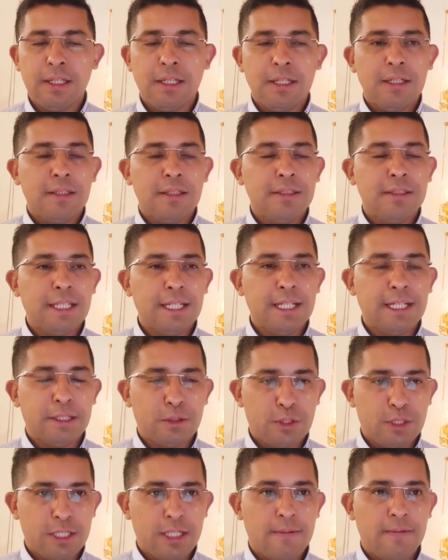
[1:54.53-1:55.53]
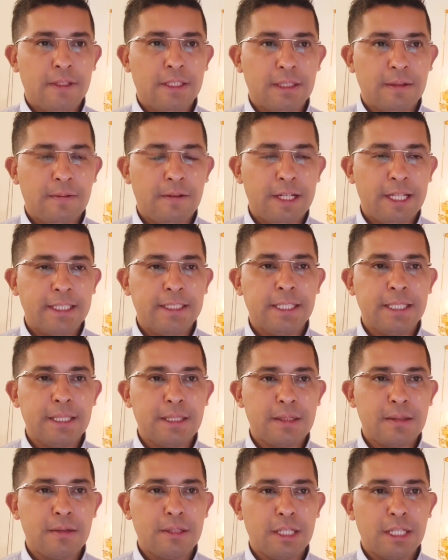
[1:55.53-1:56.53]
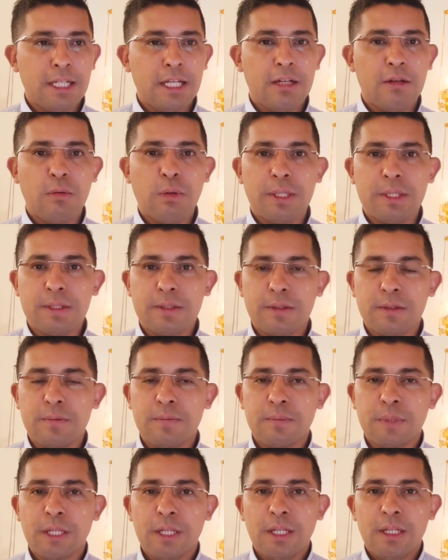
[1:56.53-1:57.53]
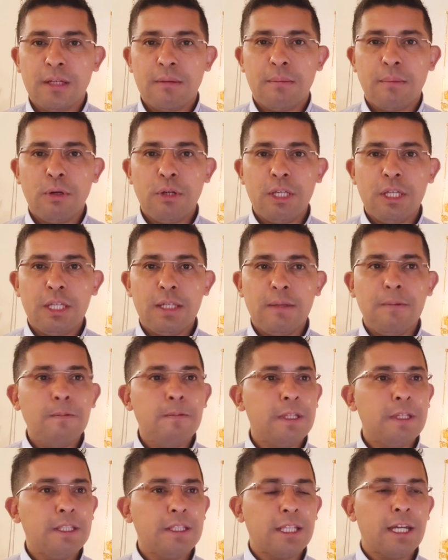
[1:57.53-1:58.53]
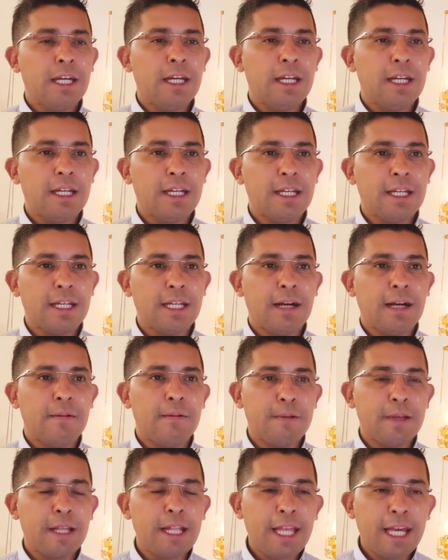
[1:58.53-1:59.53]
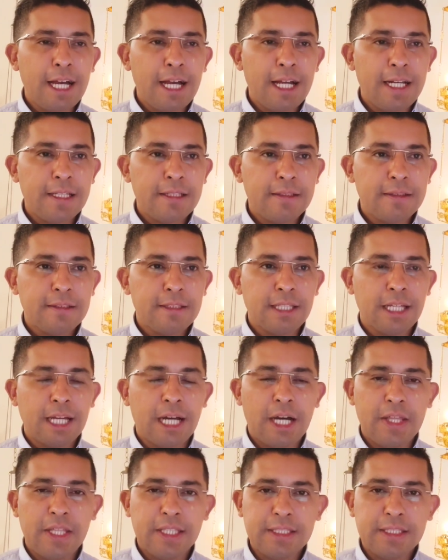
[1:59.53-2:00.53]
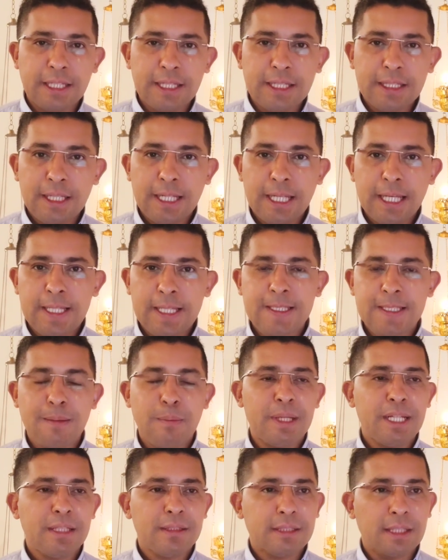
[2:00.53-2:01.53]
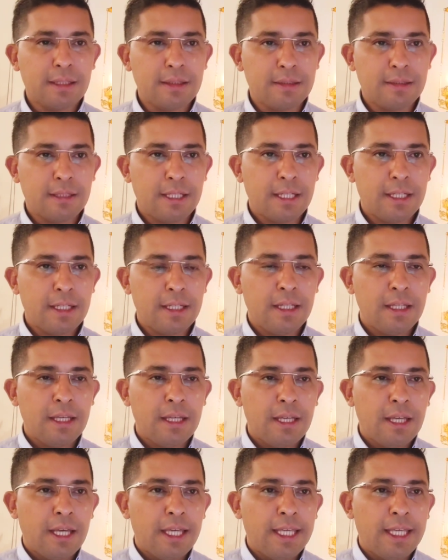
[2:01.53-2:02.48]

nella nostra vita. Fare attenzione a questo. Poi invita eh, a vegliare, ad attendere, a saper attendere e